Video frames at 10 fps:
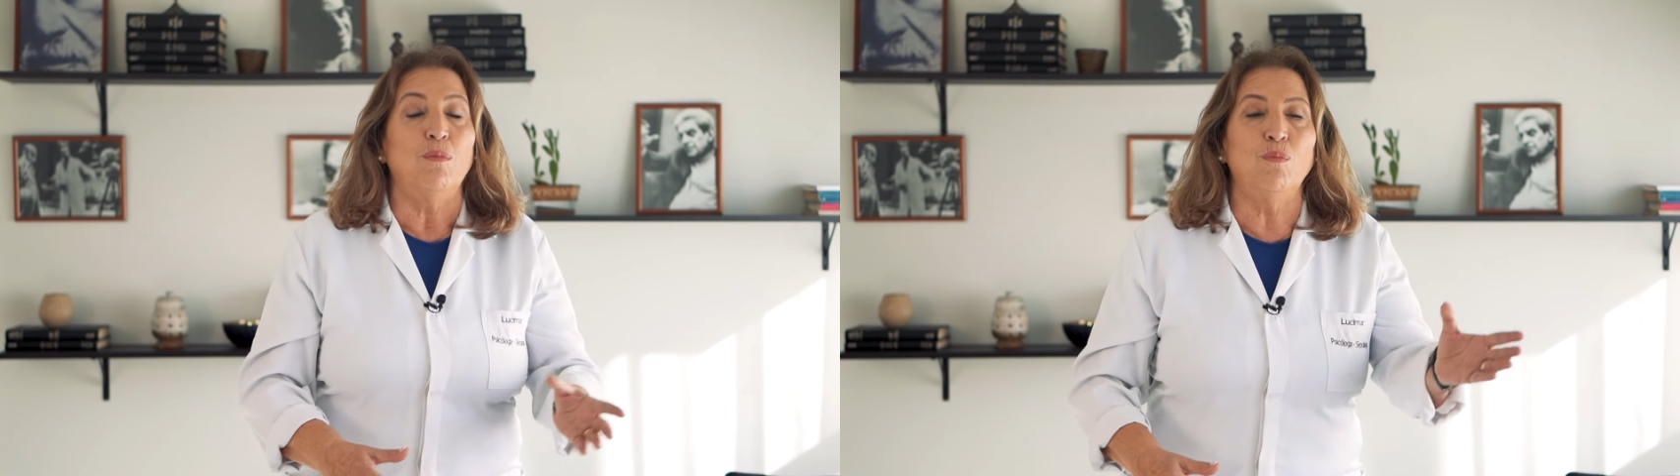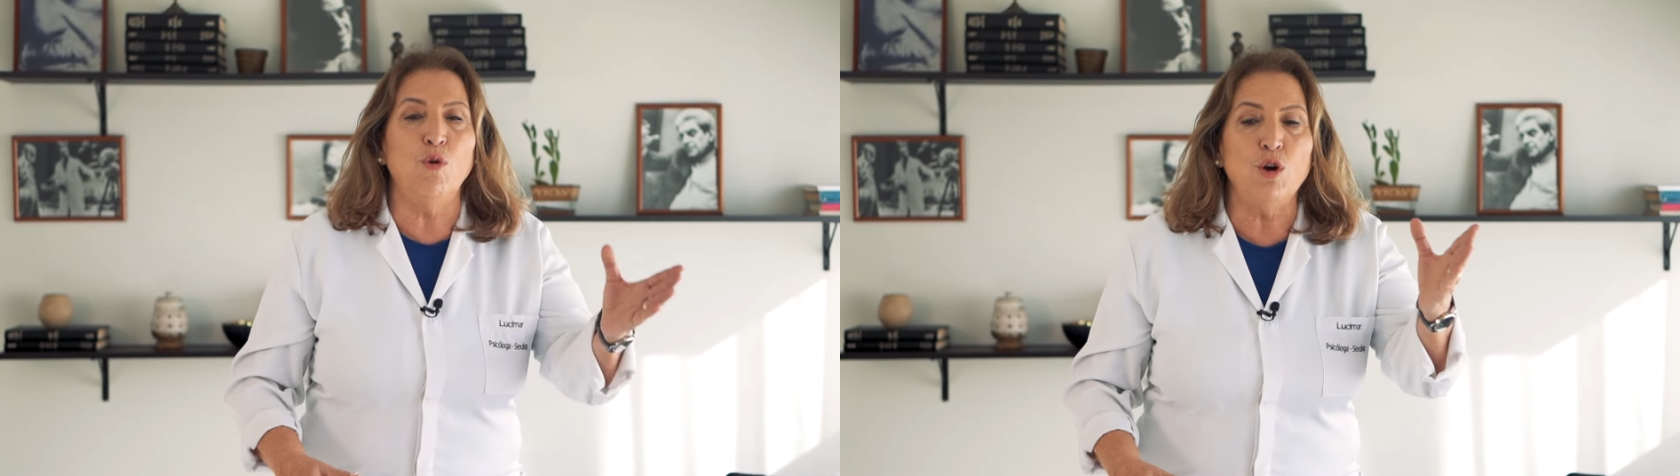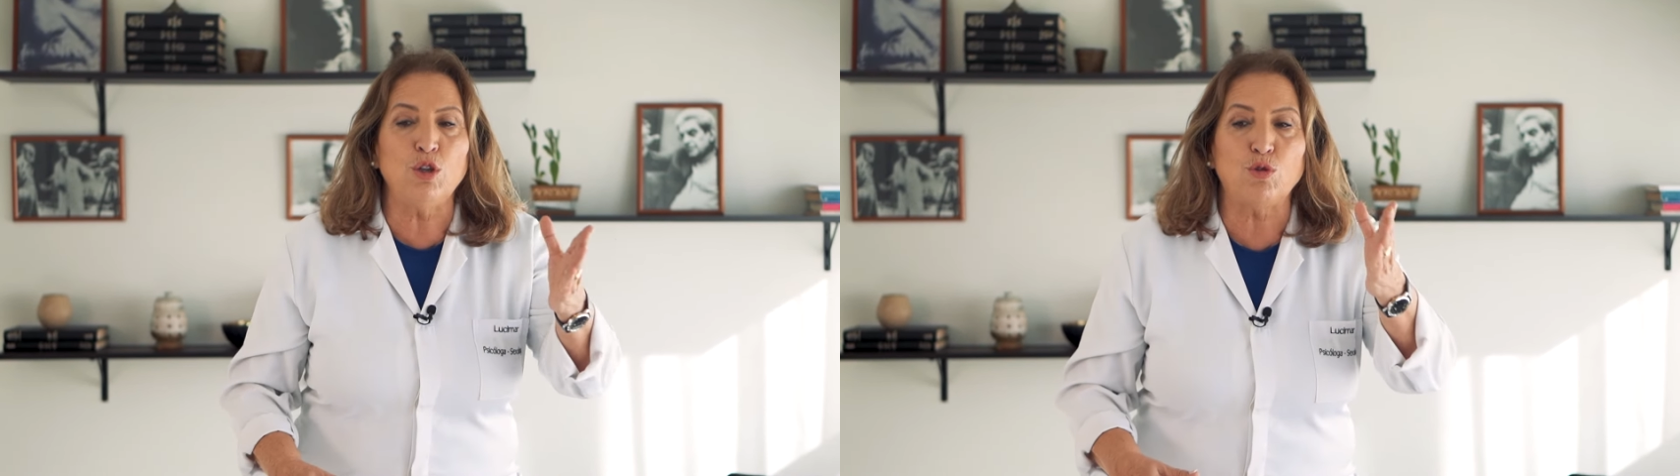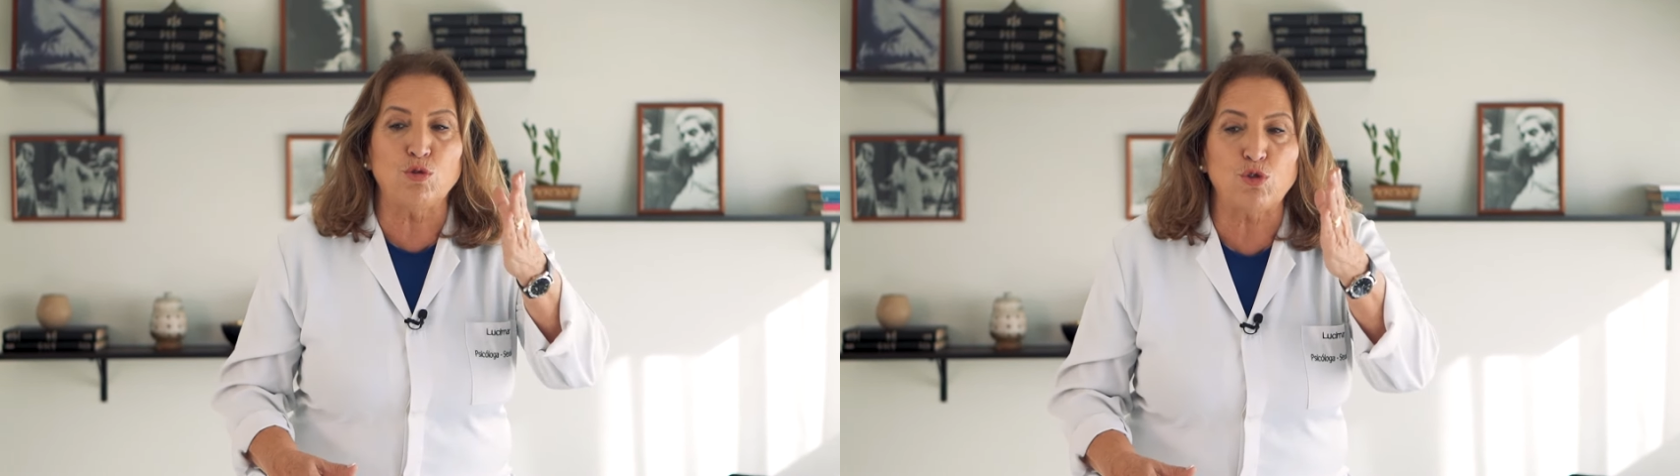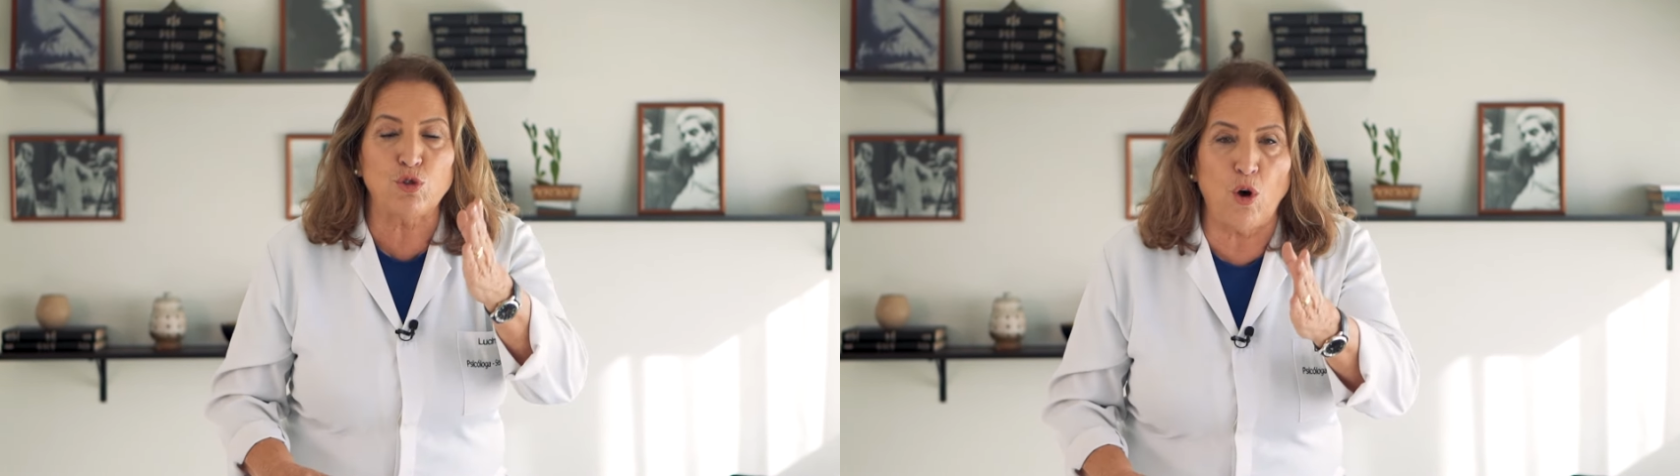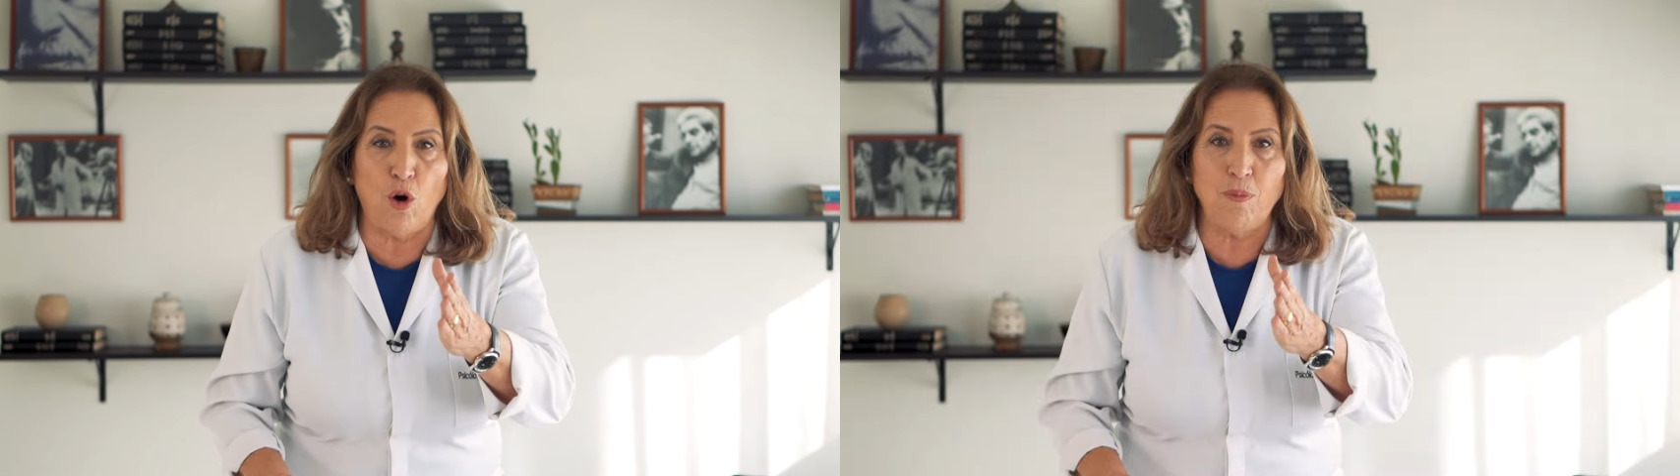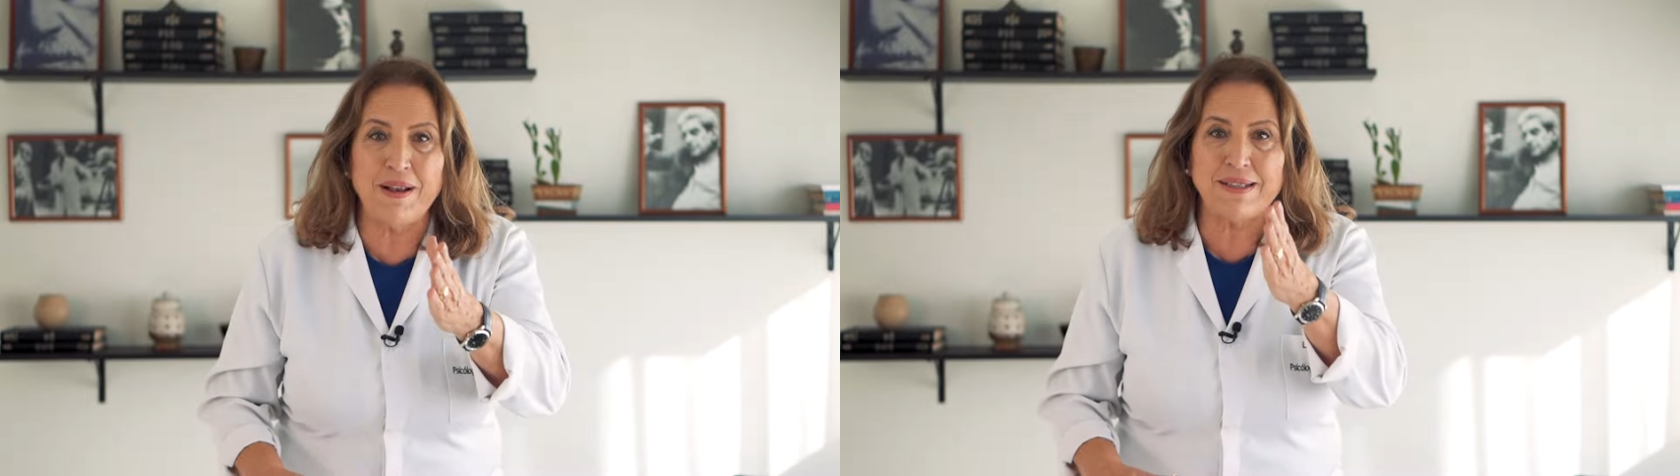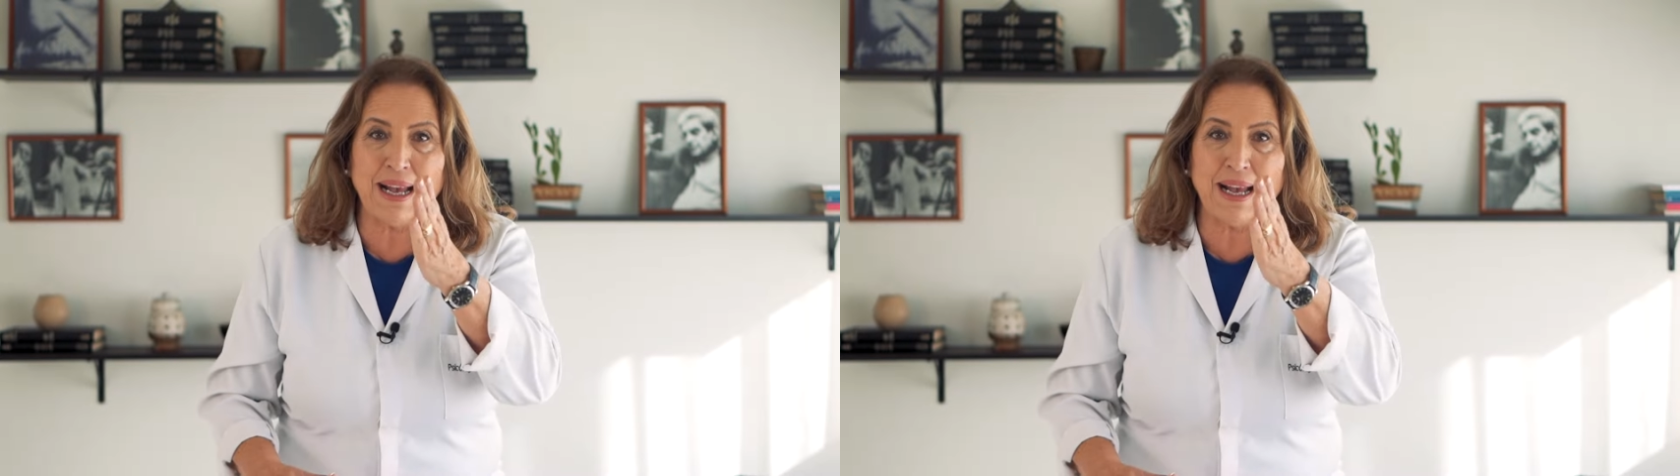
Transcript: Muitos homens